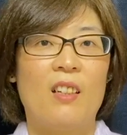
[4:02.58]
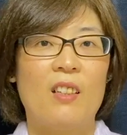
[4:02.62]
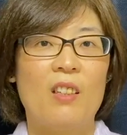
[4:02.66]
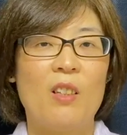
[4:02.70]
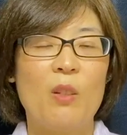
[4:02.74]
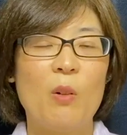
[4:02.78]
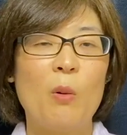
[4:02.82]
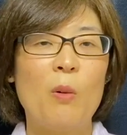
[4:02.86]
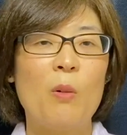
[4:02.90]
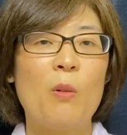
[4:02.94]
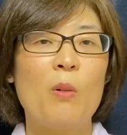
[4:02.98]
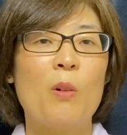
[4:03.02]
う
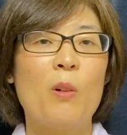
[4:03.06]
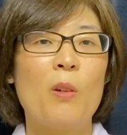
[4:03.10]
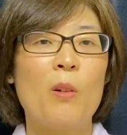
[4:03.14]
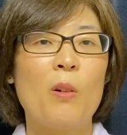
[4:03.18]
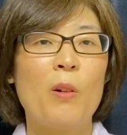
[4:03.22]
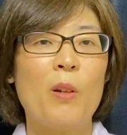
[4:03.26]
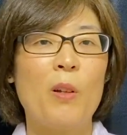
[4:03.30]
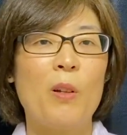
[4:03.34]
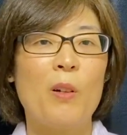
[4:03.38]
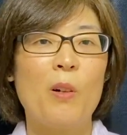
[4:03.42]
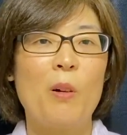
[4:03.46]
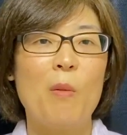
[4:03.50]
日本語
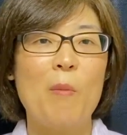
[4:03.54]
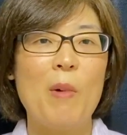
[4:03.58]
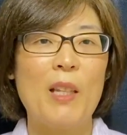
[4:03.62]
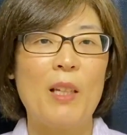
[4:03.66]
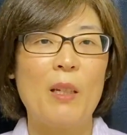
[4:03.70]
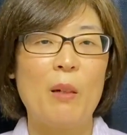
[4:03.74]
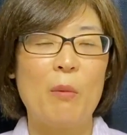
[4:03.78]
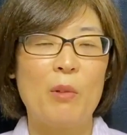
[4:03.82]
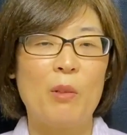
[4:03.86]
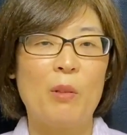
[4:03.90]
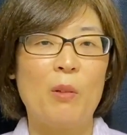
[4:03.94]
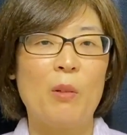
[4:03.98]
教育を
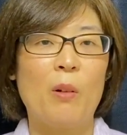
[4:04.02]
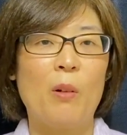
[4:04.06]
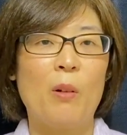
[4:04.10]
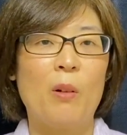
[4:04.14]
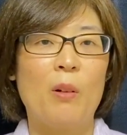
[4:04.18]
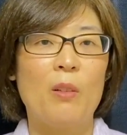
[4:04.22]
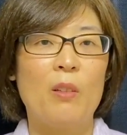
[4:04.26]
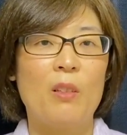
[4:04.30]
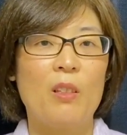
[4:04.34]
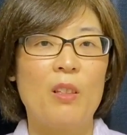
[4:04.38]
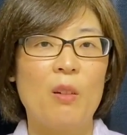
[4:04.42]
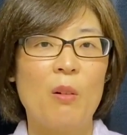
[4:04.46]
学ぶ
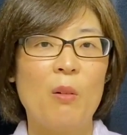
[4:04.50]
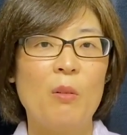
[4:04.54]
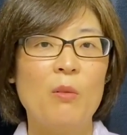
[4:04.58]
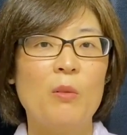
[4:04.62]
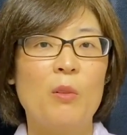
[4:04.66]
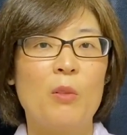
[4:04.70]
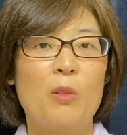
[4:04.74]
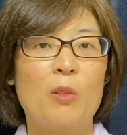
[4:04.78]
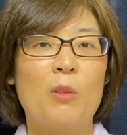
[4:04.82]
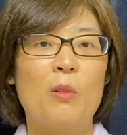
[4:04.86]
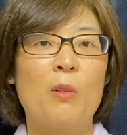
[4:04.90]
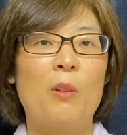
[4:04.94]
と日本
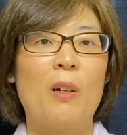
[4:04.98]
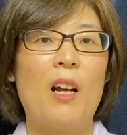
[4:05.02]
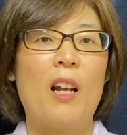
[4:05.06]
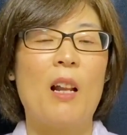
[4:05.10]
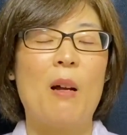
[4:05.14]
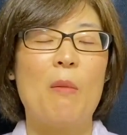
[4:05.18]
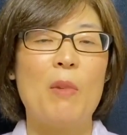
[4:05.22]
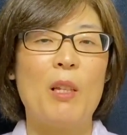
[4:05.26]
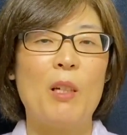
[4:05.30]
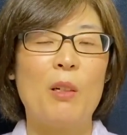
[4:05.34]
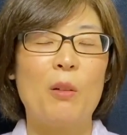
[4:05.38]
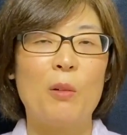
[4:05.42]
を外か
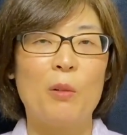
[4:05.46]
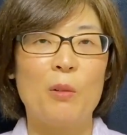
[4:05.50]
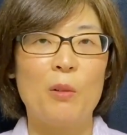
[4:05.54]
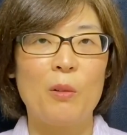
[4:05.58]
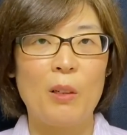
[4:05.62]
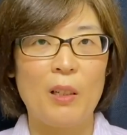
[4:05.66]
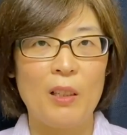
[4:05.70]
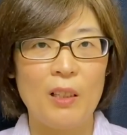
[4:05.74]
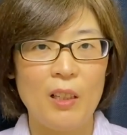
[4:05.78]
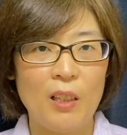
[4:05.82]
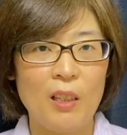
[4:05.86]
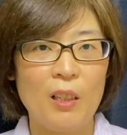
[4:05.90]
ら見ること
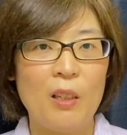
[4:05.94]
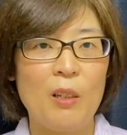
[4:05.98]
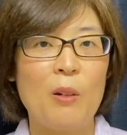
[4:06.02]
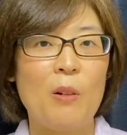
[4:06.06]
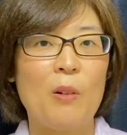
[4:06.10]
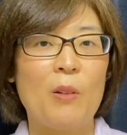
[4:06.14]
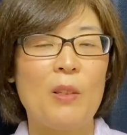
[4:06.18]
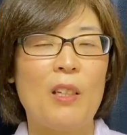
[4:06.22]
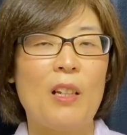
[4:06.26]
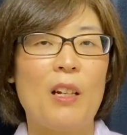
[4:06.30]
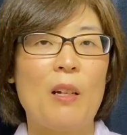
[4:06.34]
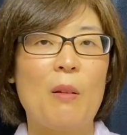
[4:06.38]
ができる
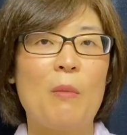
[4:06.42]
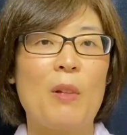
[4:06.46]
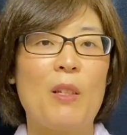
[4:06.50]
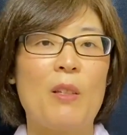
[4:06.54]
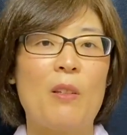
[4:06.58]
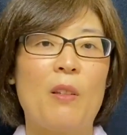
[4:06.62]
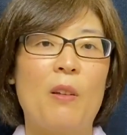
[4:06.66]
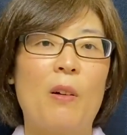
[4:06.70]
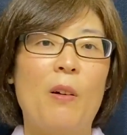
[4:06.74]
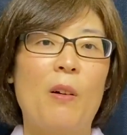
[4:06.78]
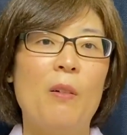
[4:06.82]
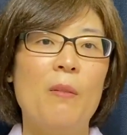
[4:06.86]
ようになりま
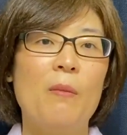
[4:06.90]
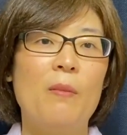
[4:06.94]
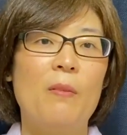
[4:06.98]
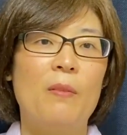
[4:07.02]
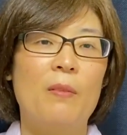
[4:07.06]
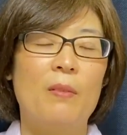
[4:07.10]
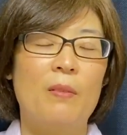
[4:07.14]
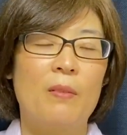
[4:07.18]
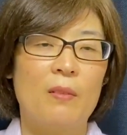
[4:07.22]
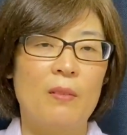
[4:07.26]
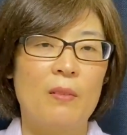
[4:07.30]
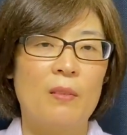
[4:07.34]
すよ
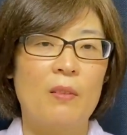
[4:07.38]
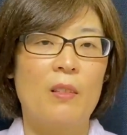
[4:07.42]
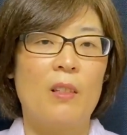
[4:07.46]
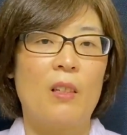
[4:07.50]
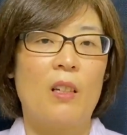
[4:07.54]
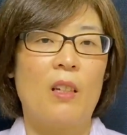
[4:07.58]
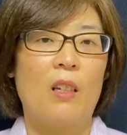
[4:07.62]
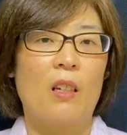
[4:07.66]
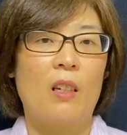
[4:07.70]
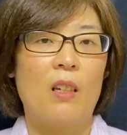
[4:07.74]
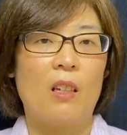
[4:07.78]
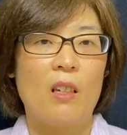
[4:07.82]

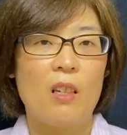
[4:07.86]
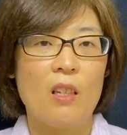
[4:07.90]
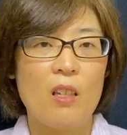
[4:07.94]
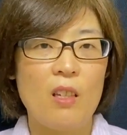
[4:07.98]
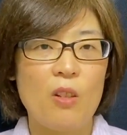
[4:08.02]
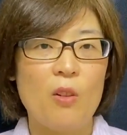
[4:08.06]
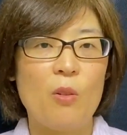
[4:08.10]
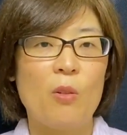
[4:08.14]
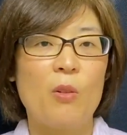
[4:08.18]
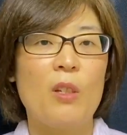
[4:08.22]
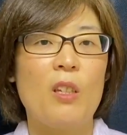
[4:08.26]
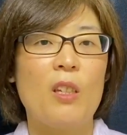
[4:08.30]
一
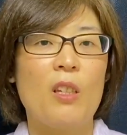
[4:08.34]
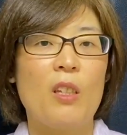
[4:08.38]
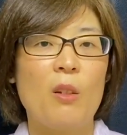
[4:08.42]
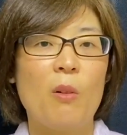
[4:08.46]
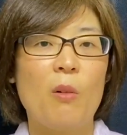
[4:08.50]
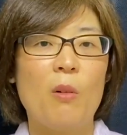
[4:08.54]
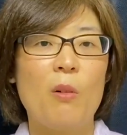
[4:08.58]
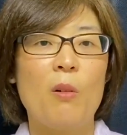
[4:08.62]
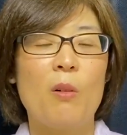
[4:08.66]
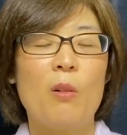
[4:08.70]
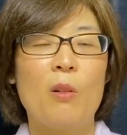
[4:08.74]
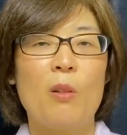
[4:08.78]
緒に日
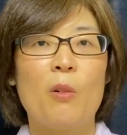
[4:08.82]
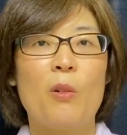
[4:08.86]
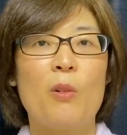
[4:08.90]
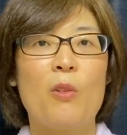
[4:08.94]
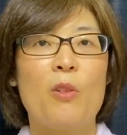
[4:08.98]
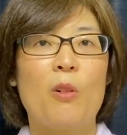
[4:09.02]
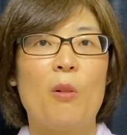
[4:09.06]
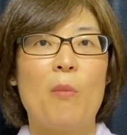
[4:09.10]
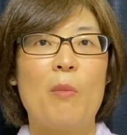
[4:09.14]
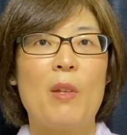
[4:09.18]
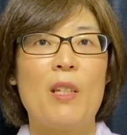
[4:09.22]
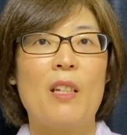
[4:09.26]
本語教
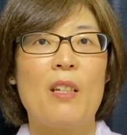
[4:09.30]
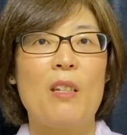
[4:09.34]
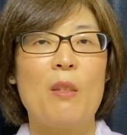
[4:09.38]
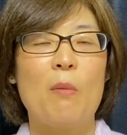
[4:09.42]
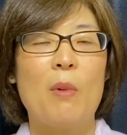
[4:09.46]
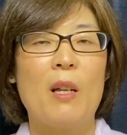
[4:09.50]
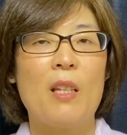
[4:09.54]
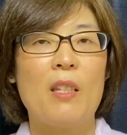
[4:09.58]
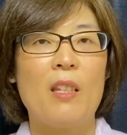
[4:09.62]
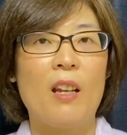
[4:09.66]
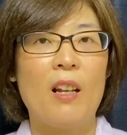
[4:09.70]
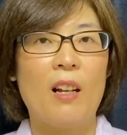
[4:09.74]
師を目指し
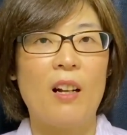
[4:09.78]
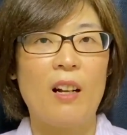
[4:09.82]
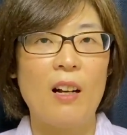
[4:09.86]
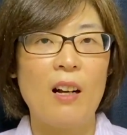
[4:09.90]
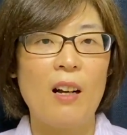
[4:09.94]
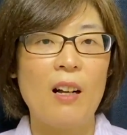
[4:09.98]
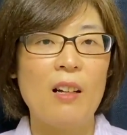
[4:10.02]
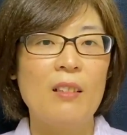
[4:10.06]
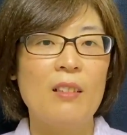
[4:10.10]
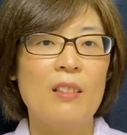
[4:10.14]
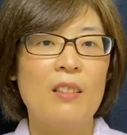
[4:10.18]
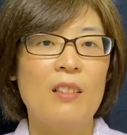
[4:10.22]
ません
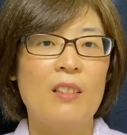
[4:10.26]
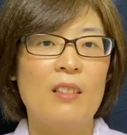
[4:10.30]
か